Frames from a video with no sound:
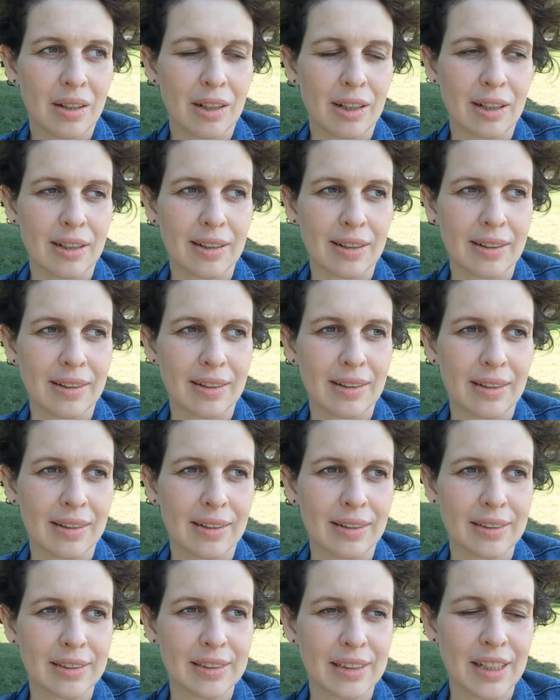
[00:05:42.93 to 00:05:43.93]

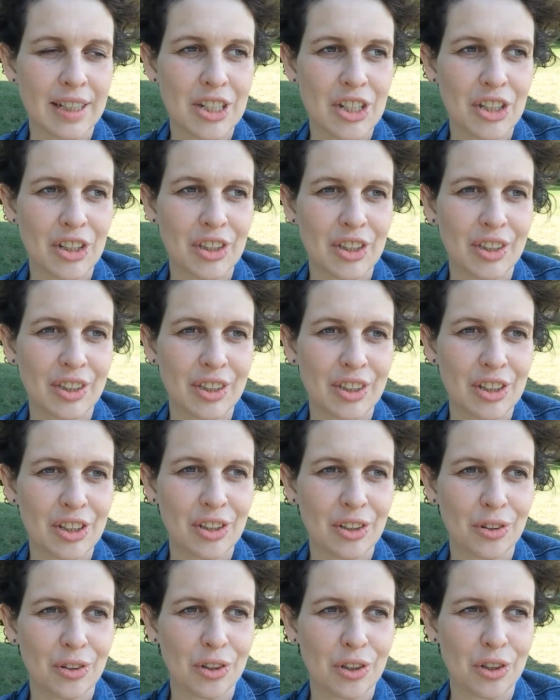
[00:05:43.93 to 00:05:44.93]
А, значит,
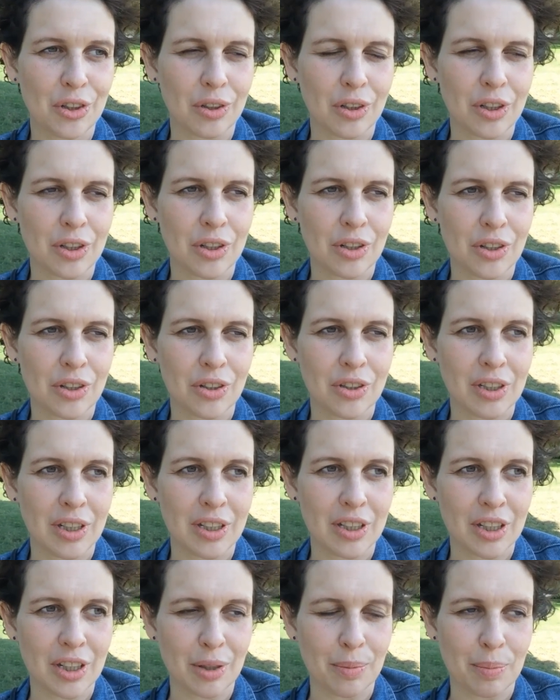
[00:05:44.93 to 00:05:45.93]
что еще, на что еще
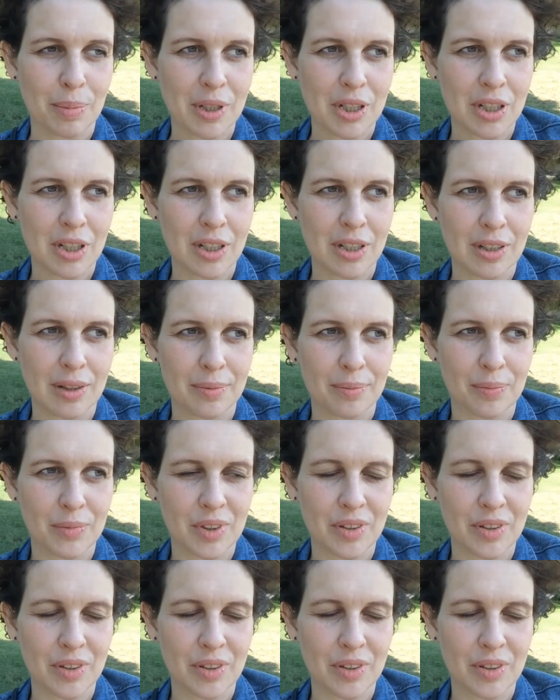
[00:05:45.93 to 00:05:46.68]
денежки пошли?